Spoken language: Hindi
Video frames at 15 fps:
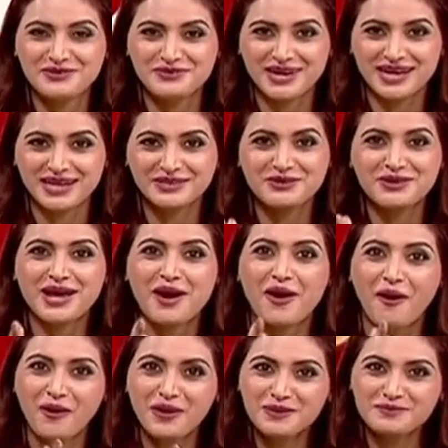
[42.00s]
हुआ है थोड़ा
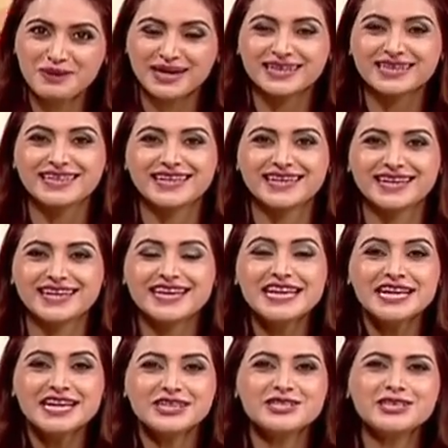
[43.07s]
और बाकी है
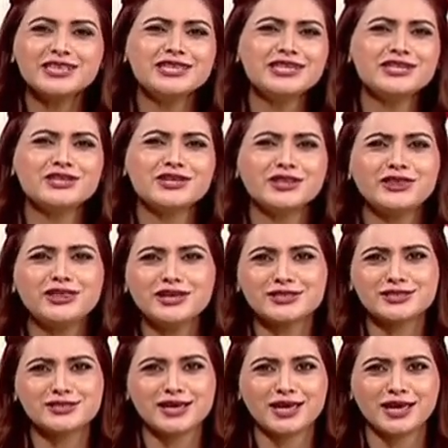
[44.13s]
जितनी
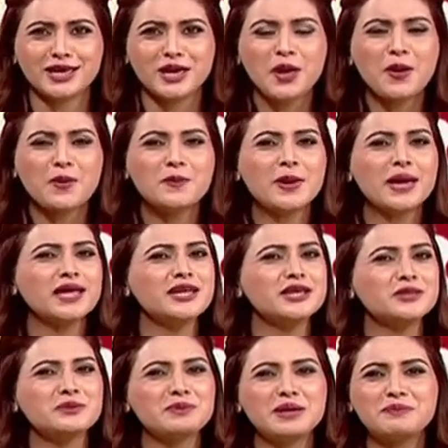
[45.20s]
शिद्दत से मैंने
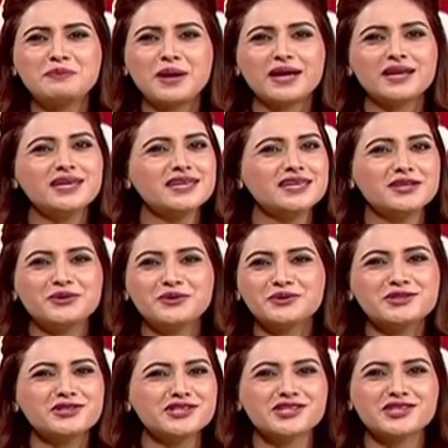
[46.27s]
तुम्हें पाने की
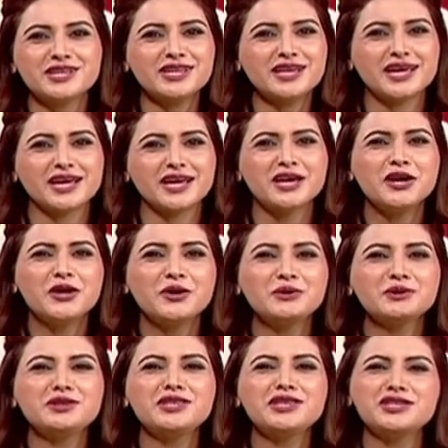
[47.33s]
कोशिश की है
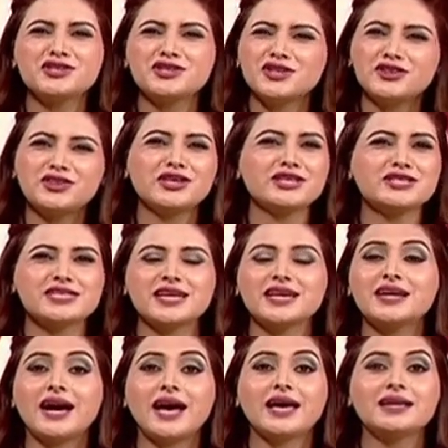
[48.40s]
उतनी शिद्दत से
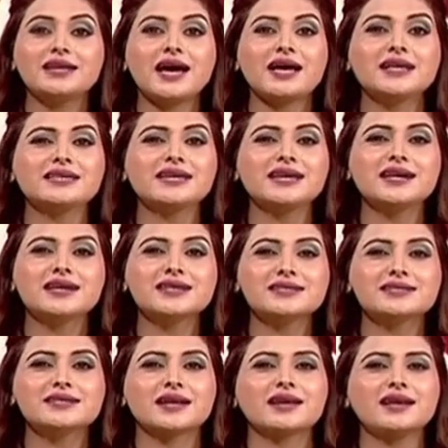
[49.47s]
कायनात के हर
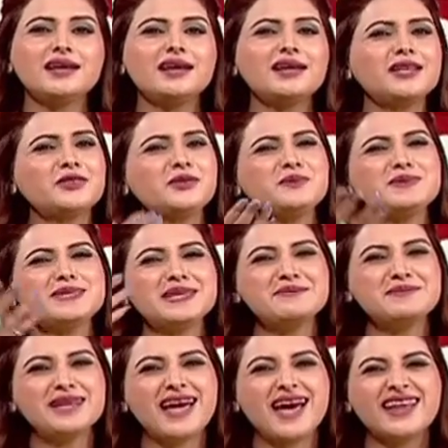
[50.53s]
जर्रे ने तुमसे
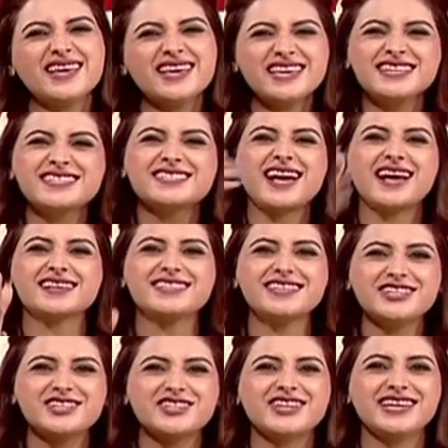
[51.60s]
मिलाने की
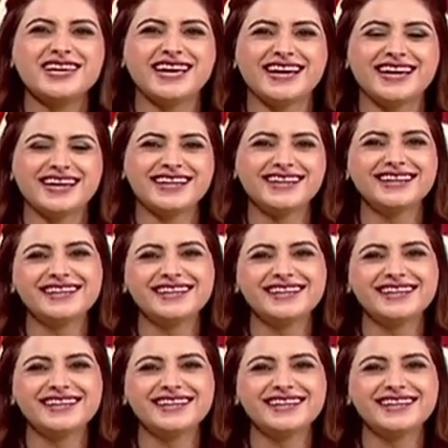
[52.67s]
साजिश की है